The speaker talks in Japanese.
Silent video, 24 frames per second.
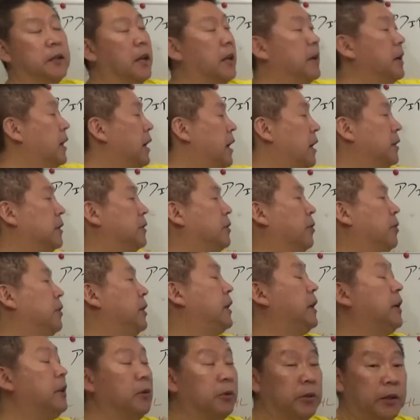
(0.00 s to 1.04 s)
さんが
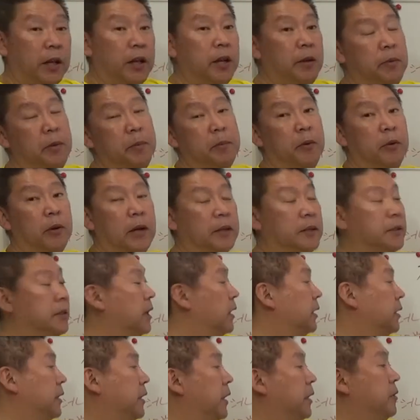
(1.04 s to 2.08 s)
ソニーのテレビも
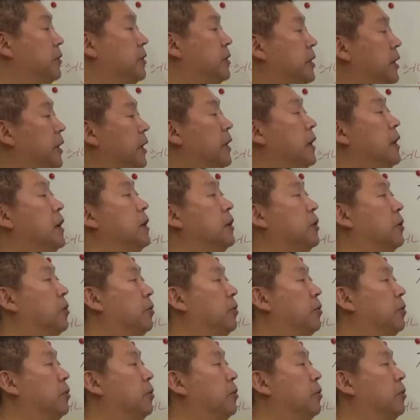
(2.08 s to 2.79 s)
扱っているし、